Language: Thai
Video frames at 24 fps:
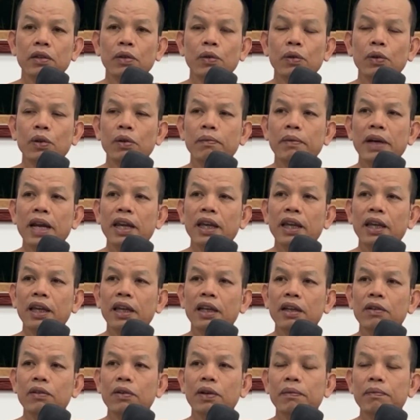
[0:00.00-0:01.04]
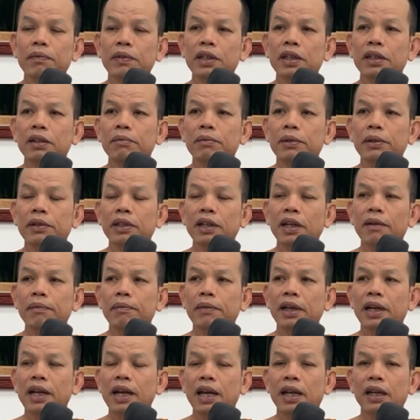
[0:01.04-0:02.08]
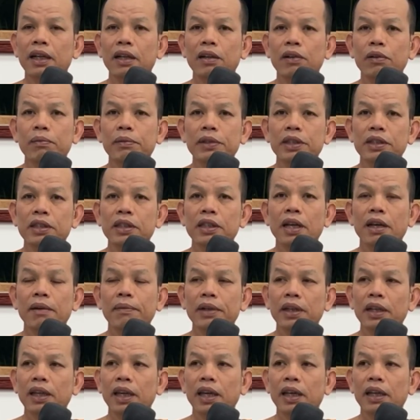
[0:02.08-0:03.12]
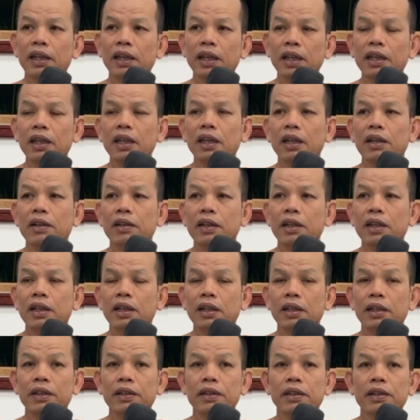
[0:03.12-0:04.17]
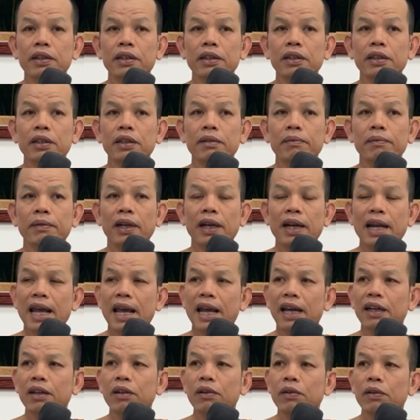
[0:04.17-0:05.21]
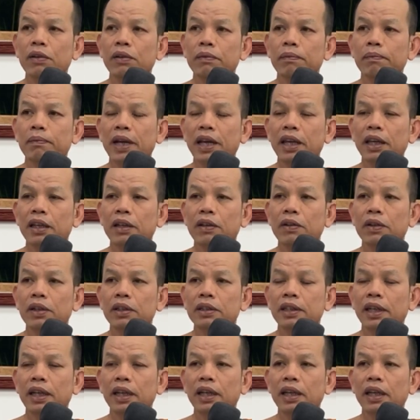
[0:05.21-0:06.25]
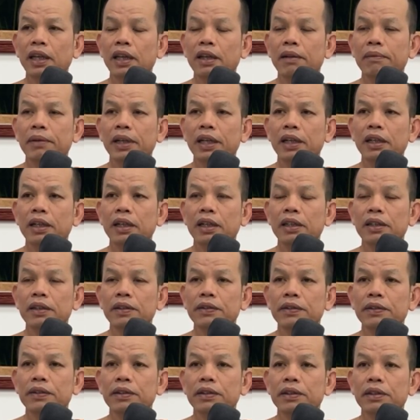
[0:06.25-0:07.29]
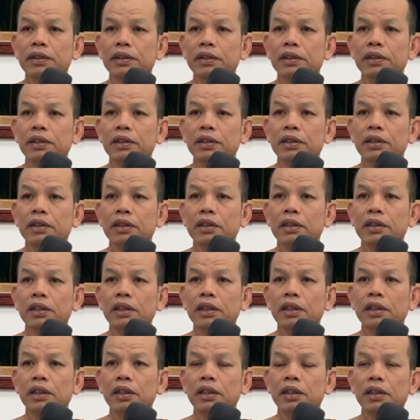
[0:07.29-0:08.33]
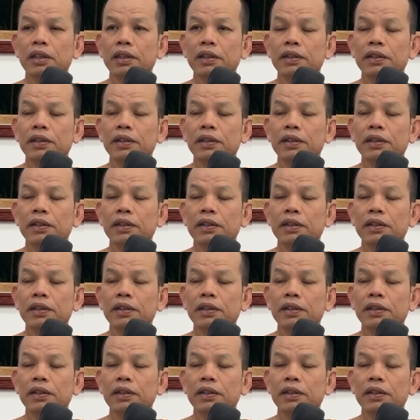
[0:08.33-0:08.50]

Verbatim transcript: โทษไพ่แห่งความคืดบนธรรมดาเขาไปเสือมันแค่นิดเดียวเท่านั้นมันลากเขาไปหอดไซแน่บัดนี้นี่